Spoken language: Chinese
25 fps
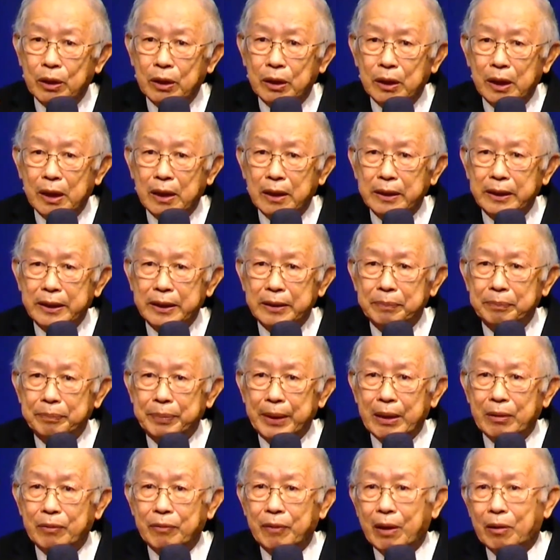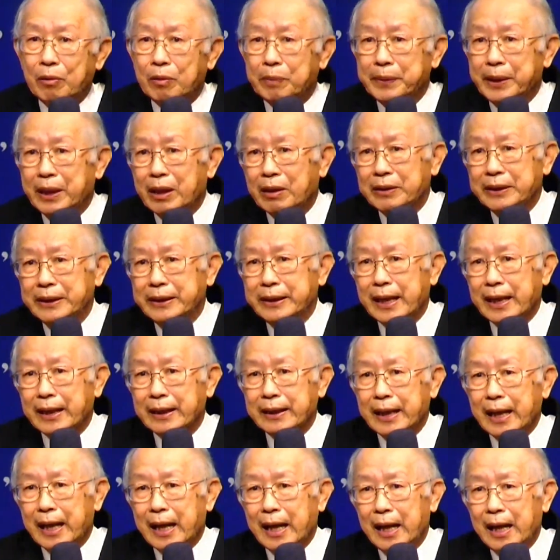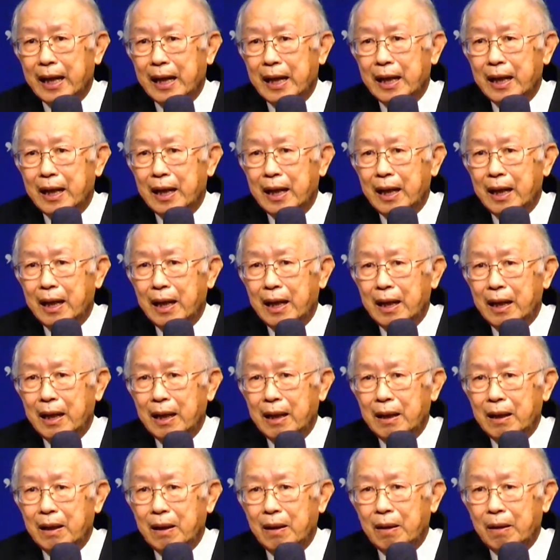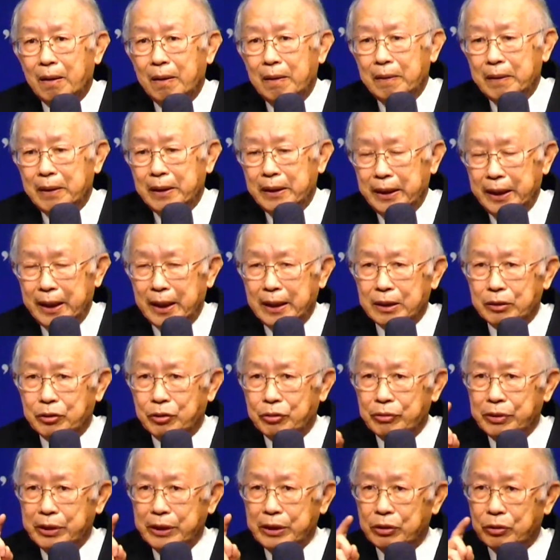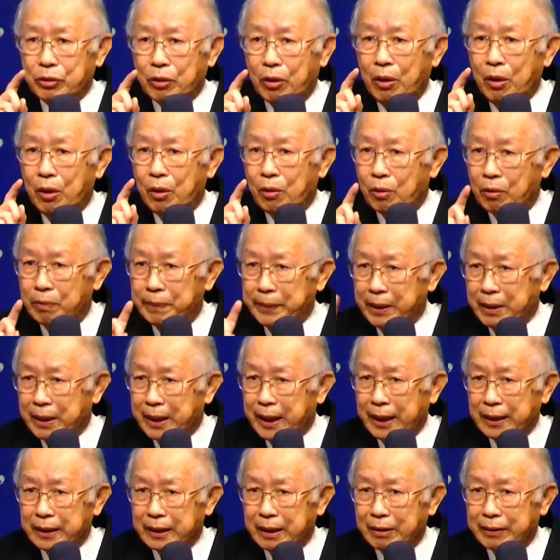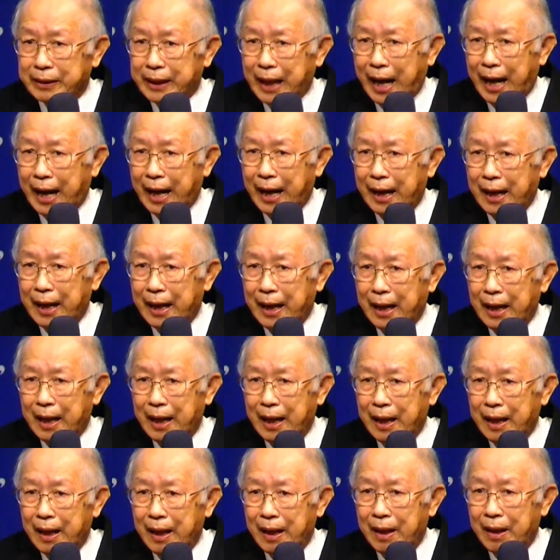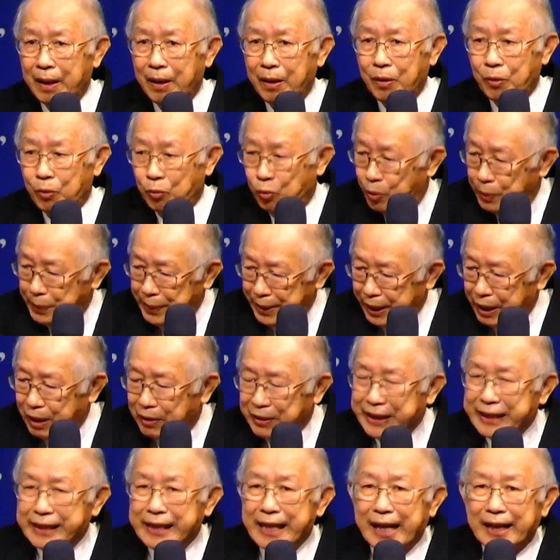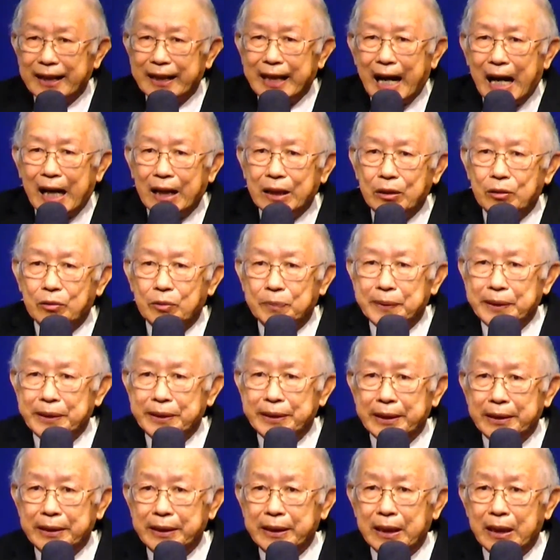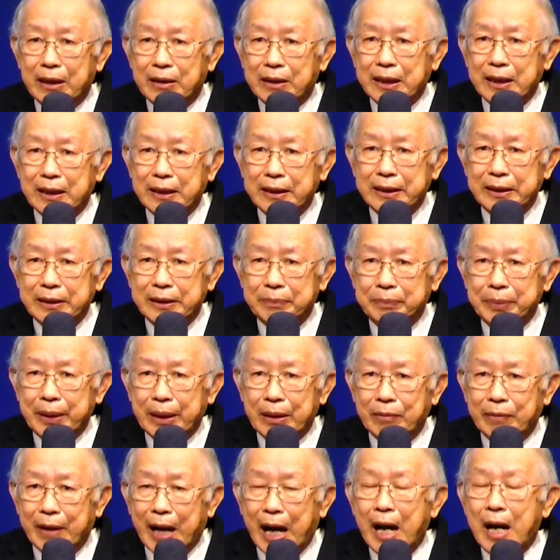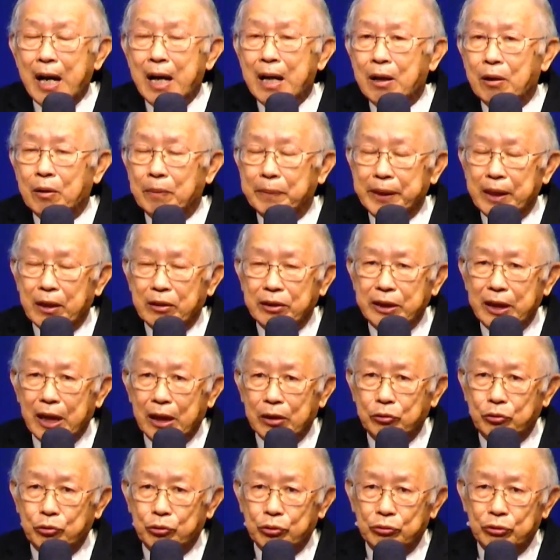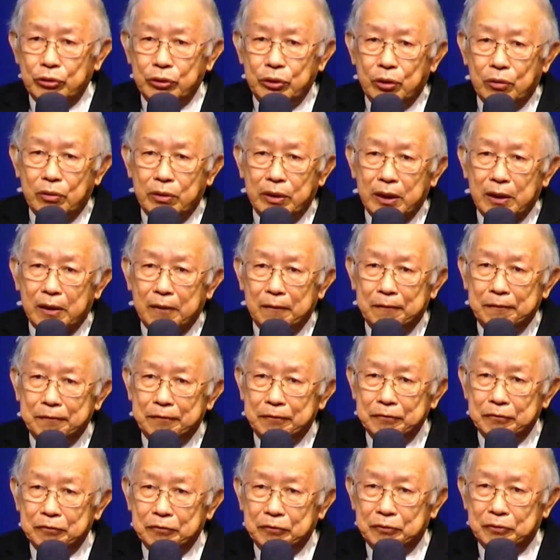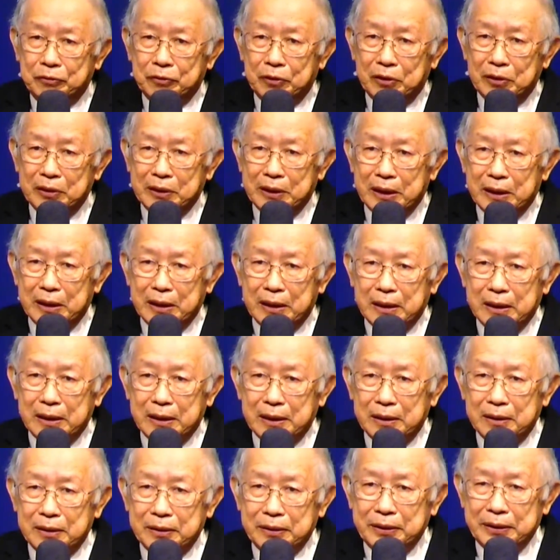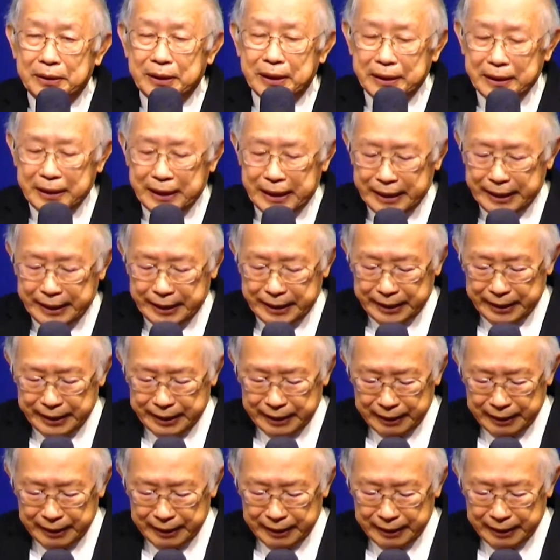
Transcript: 更新变化，我们要像他，哦，约翰的书信说，我们要看到他，我们也要像他，因为我们身体要更新变化，我们要像所有那个复活的身体。